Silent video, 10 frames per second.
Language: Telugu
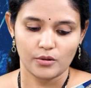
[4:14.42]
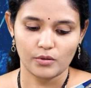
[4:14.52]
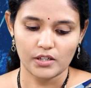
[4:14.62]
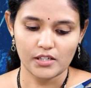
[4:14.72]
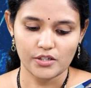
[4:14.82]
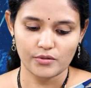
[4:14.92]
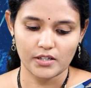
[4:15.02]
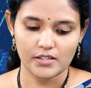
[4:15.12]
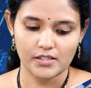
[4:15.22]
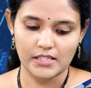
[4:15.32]
టోటల్
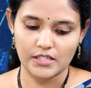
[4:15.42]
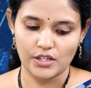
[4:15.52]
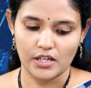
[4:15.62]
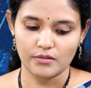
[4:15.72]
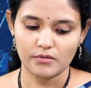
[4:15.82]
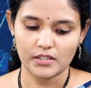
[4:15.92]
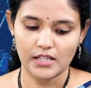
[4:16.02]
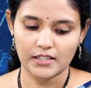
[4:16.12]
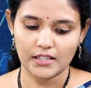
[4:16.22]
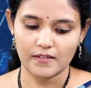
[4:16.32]
షుగర్స్ ఇచ్చాడు
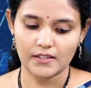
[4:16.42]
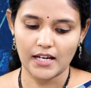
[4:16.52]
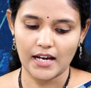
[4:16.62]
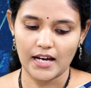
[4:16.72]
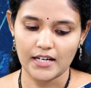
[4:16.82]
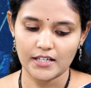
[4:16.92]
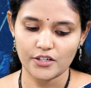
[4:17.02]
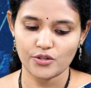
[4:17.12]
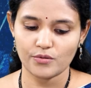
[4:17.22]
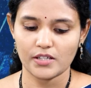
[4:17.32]
దాని తర్వాత
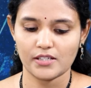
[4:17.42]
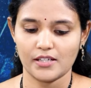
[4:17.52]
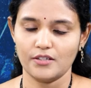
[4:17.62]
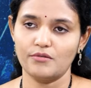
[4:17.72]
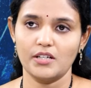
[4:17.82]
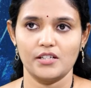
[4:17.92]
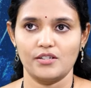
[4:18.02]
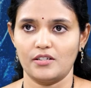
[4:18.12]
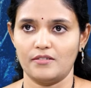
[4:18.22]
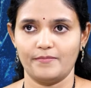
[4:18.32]
యాడెడ్ షుగర్స్ అని కూడా
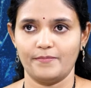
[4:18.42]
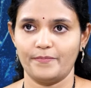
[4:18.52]
ఇచ్చాడు